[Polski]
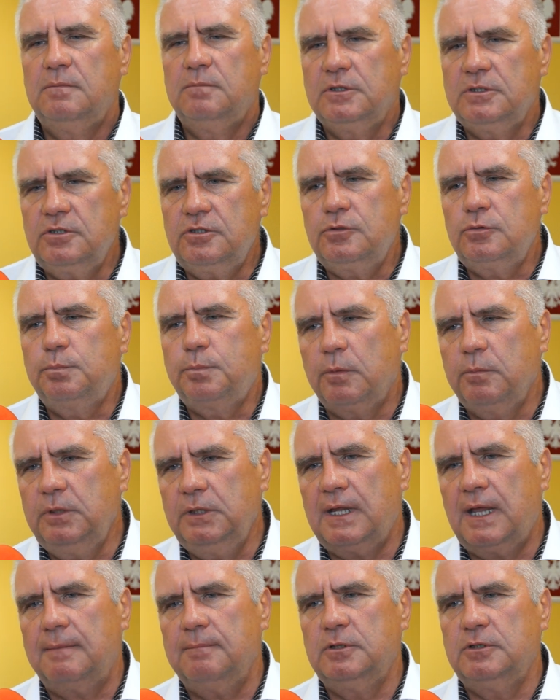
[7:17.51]
My dziś
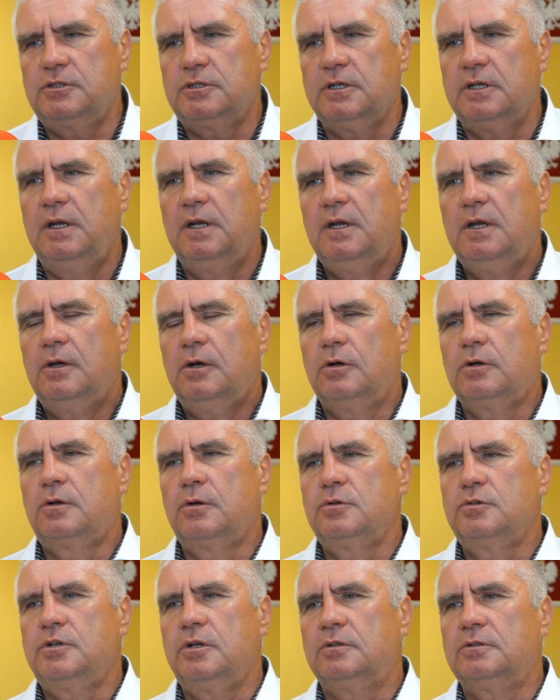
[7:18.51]
upominamy się o
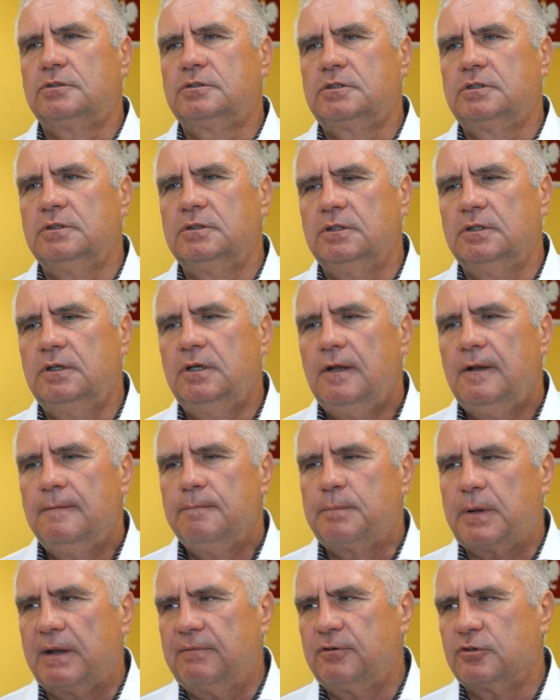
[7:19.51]
grudziąc e,
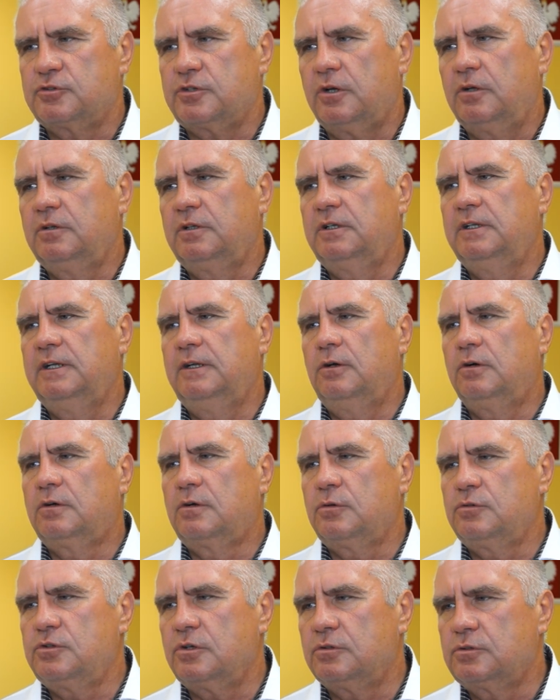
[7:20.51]
praworządny, o
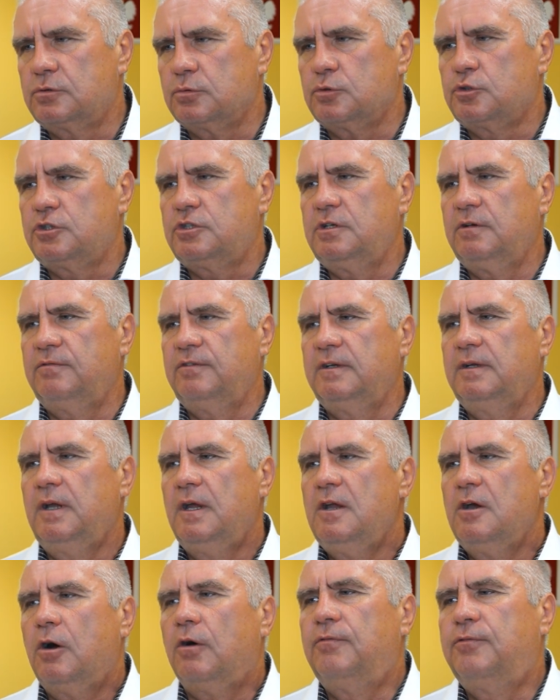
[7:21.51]
grudziąc uczciwy,
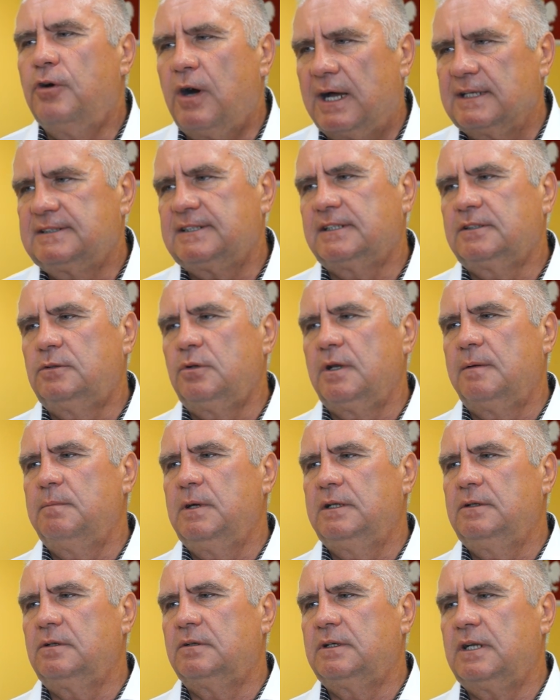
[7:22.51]
o władze, które
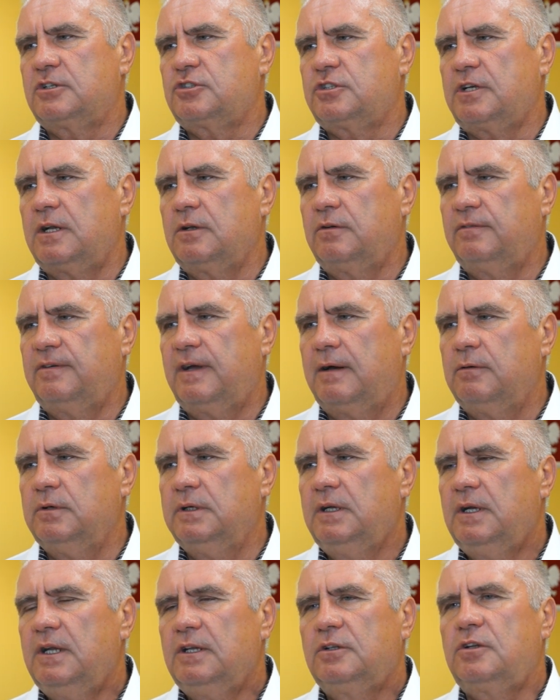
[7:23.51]
będą nas
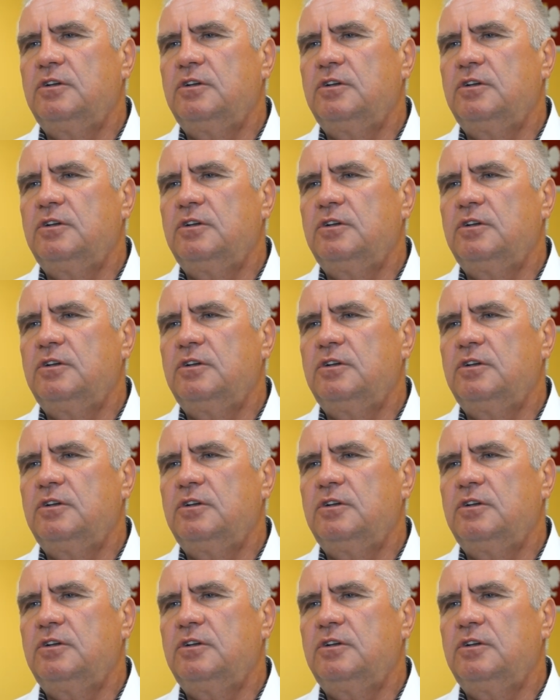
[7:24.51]
szanowały.